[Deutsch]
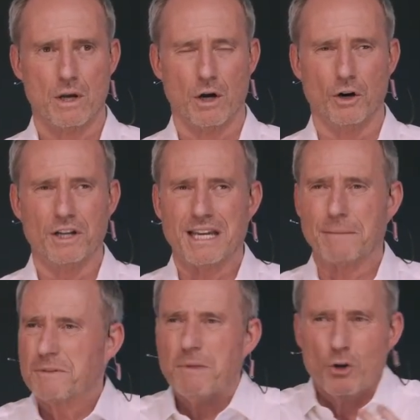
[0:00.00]
Und ich habe
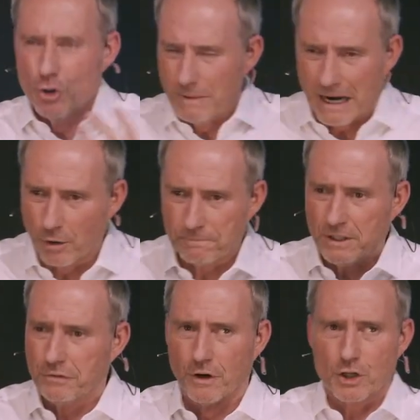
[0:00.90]
es mir überhaupt
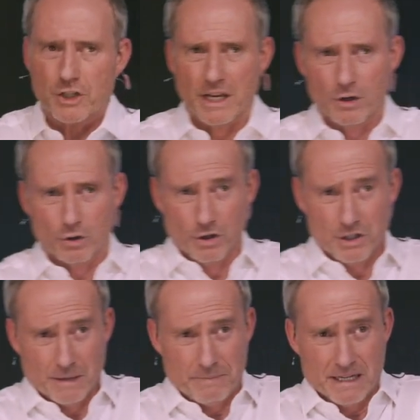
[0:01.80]
nicht vorstellen können.
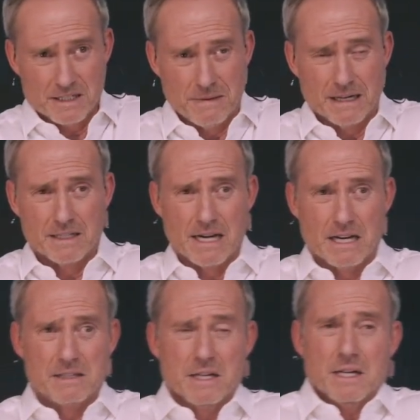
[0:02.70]
Ich habe erst mal gesagt,